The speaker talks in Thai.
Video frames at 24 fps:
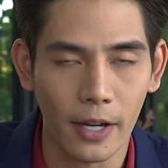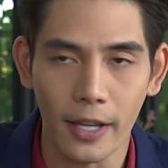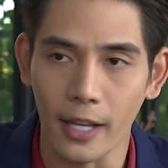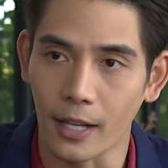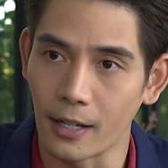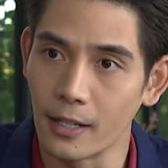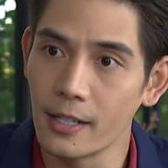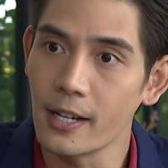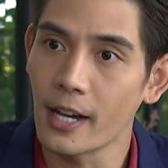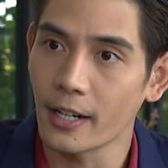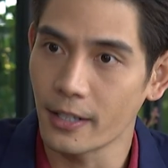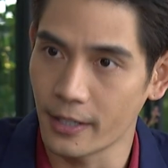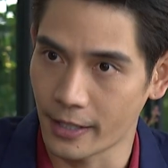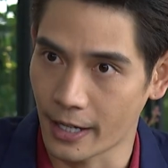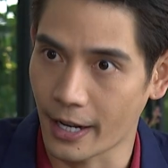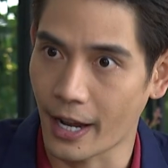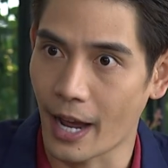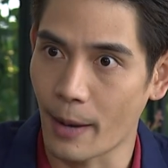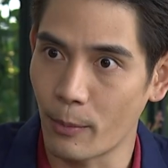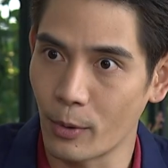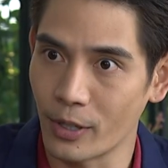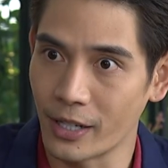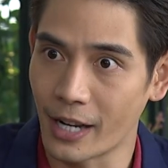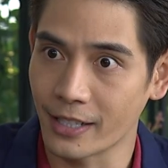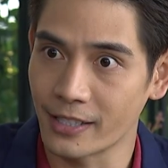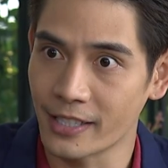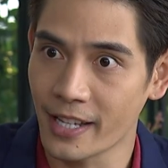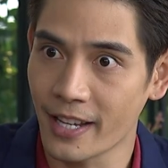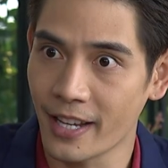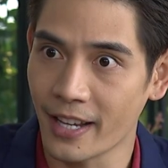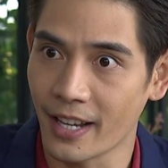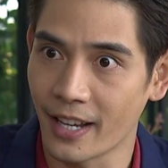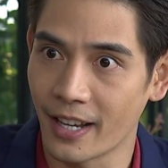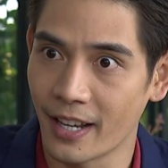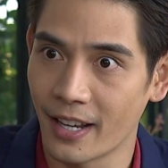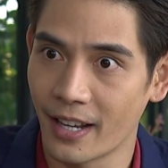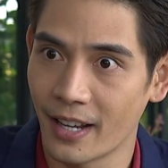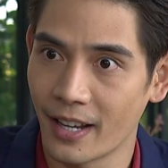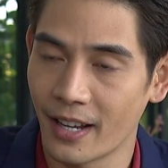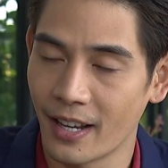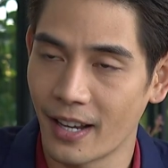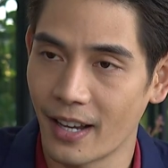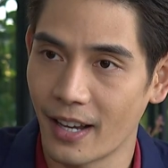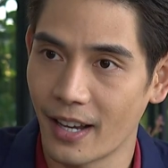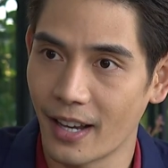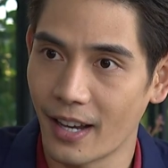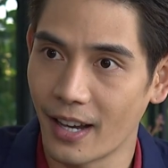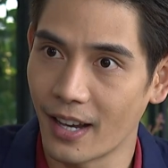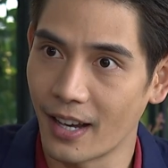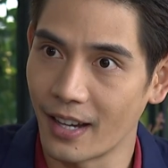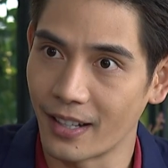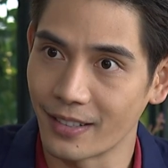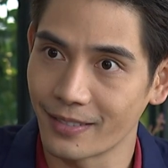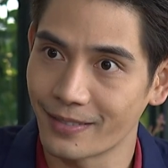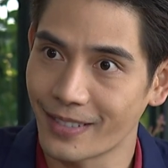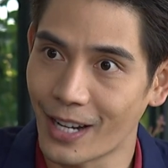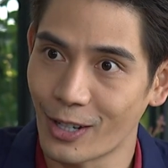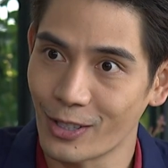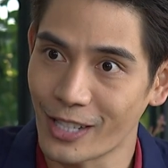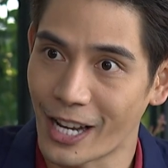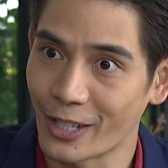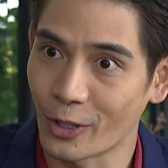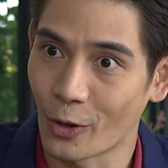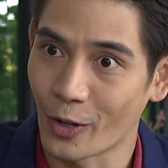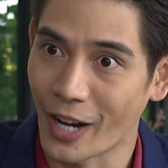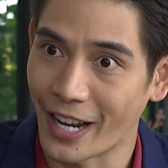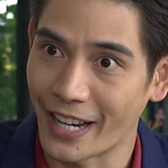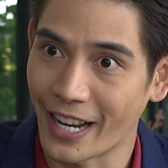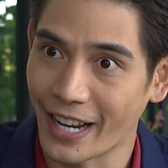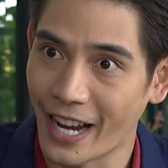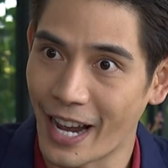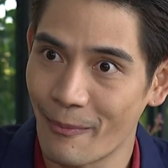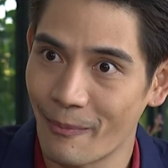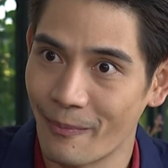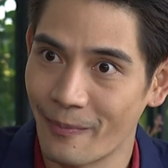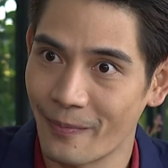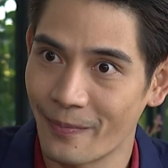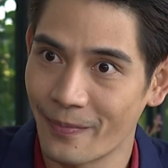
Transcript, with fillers: ก็อีกเรื่องหนึ่งนะครับคุณแองจี้เข้าใจตรงกันนะครับ